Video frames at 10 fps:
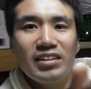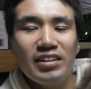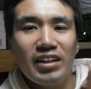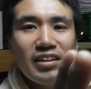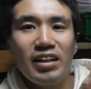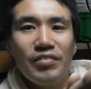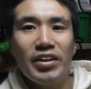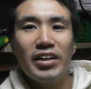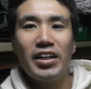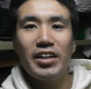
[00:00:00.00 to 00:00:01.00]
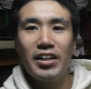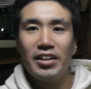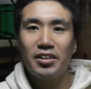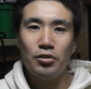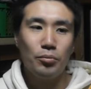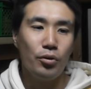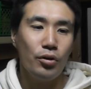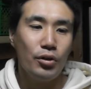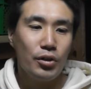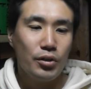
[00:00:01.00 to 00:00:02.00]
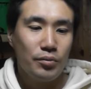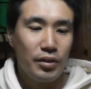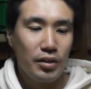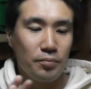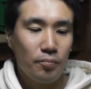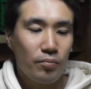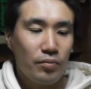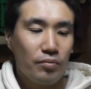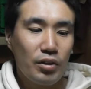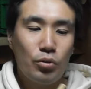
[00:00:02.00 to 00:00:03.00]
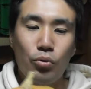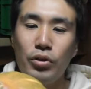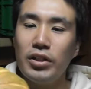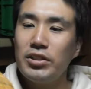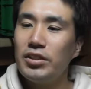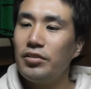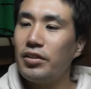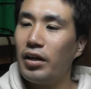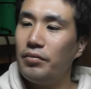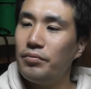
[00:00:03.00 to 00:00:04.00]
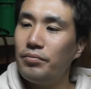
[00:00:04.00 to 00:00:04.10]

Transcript: ね、食べなきゃいけないんだけども、ね、まあ、どういう味になるか、